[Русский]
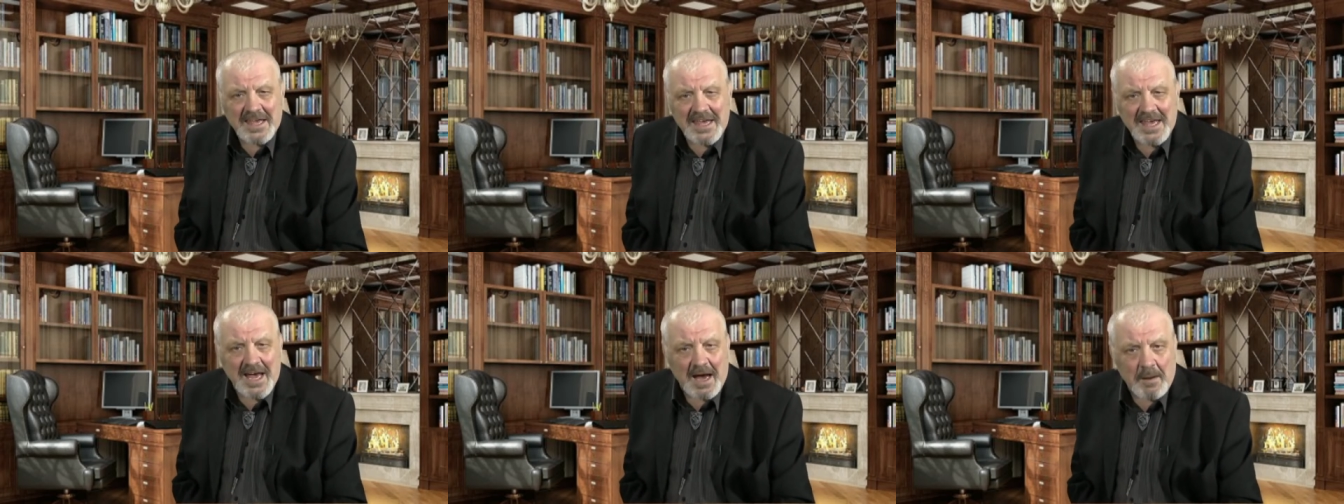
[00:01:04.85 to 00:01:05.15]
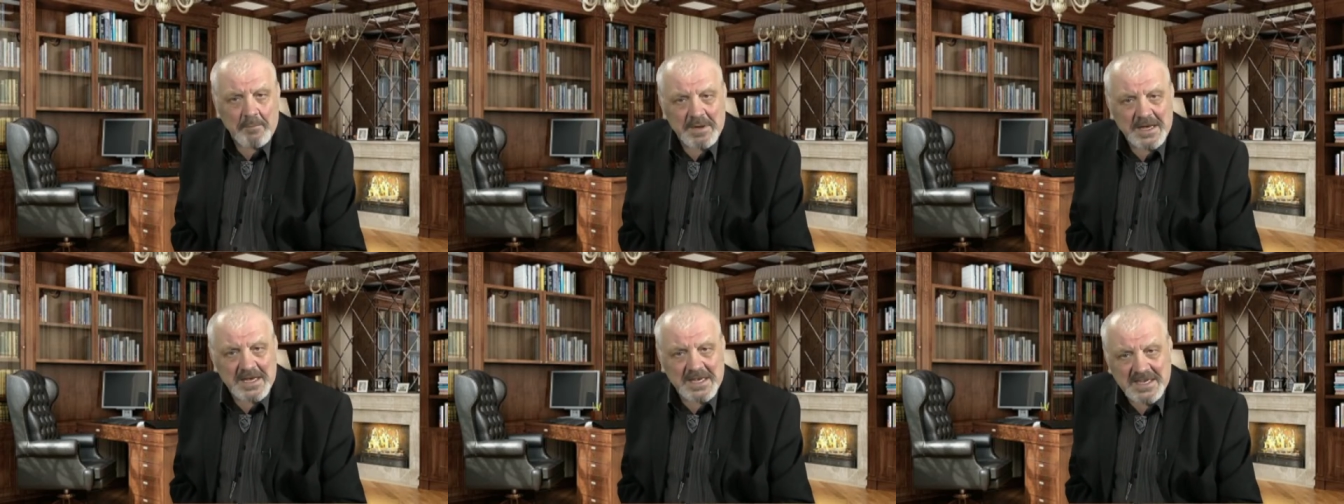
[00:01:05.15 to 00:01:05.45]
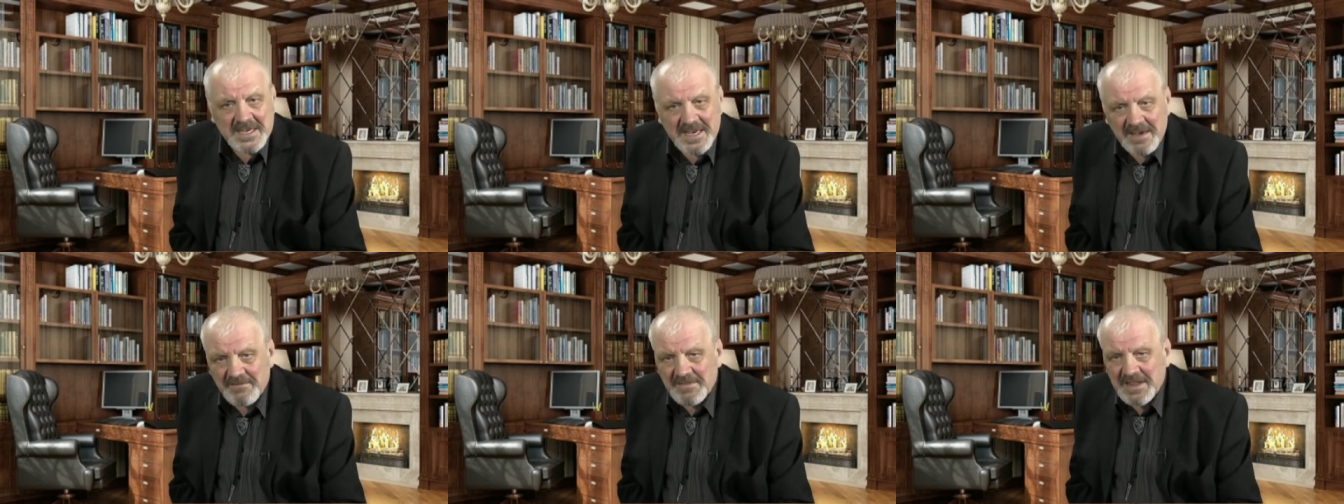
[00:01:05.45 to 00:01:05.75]
и
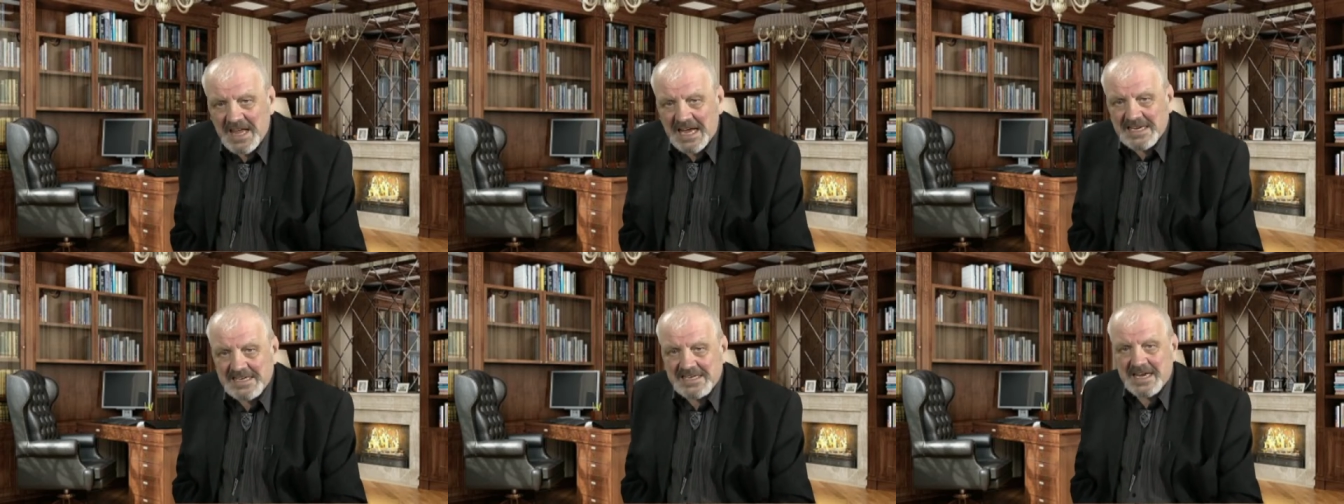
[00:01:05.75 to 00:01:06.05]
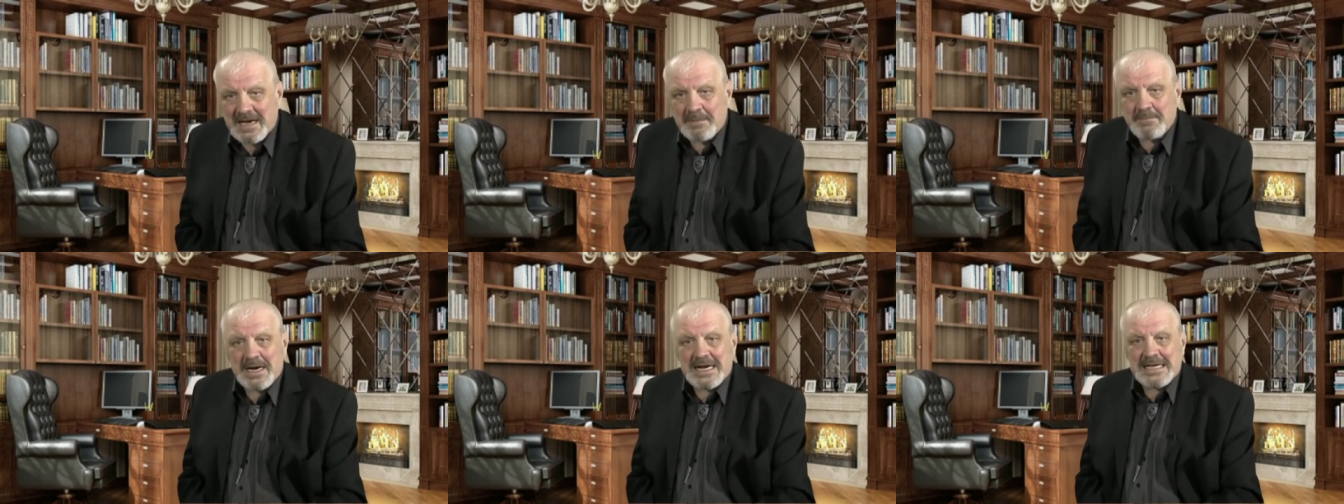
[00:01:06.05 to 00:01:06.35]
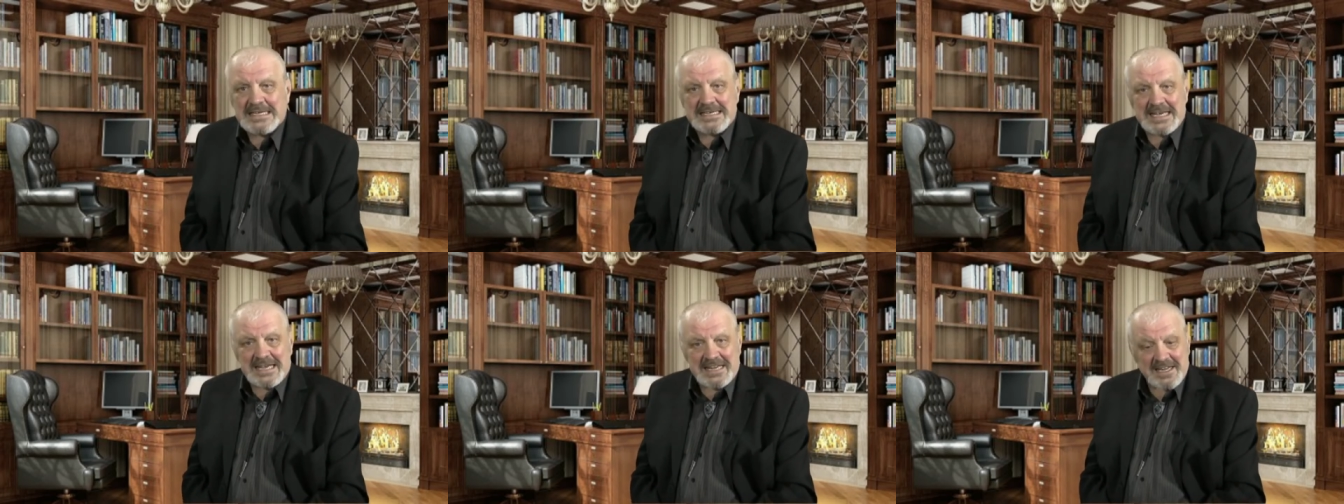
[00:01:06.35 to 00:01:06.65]
объективная
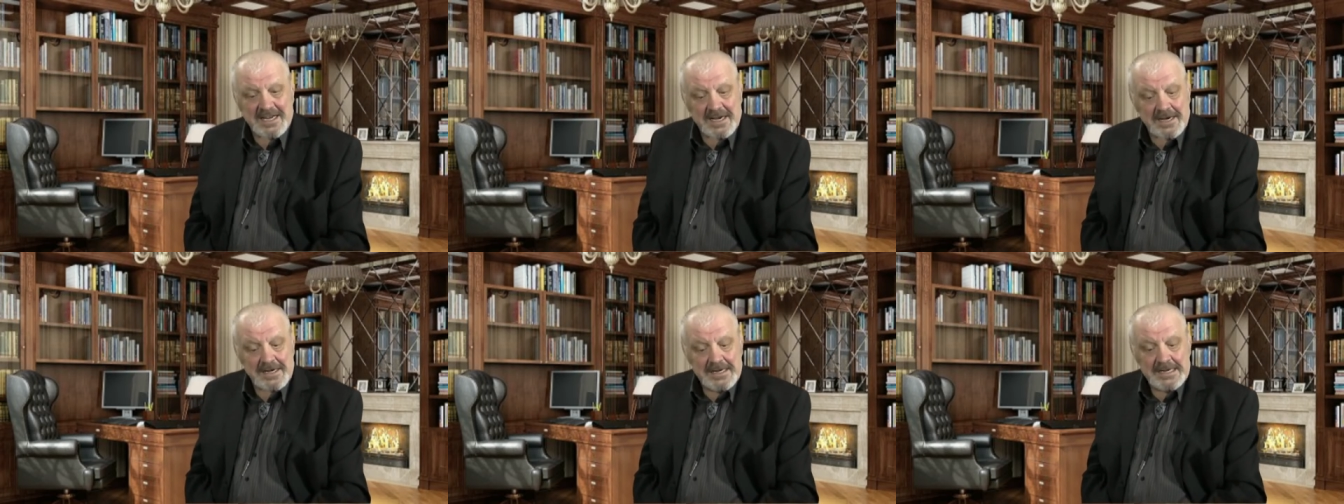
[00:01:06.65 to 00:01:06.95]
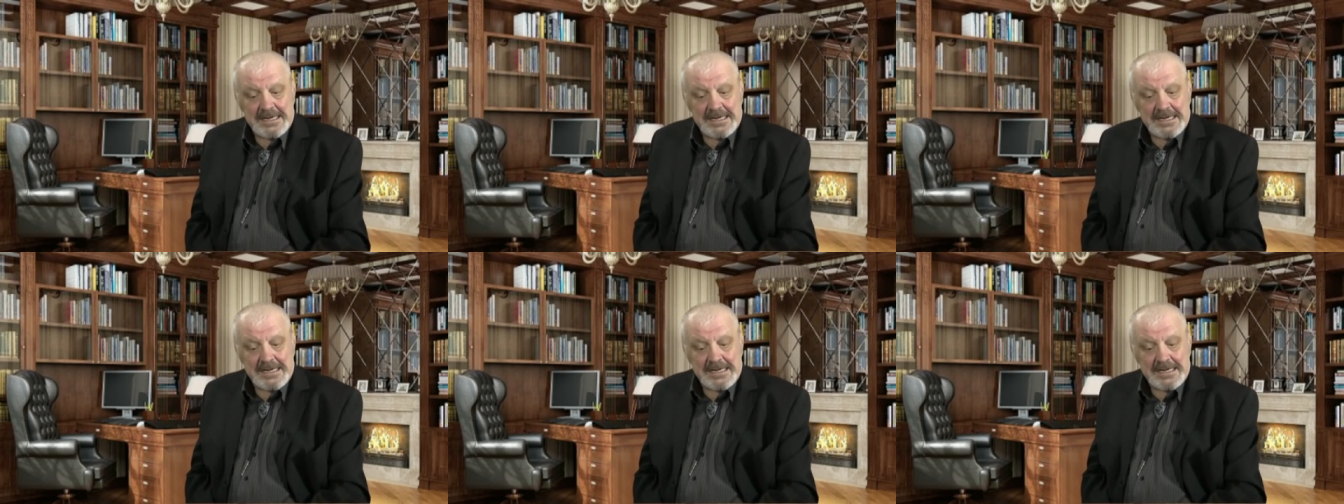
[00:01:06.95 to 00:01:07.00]
самооценка.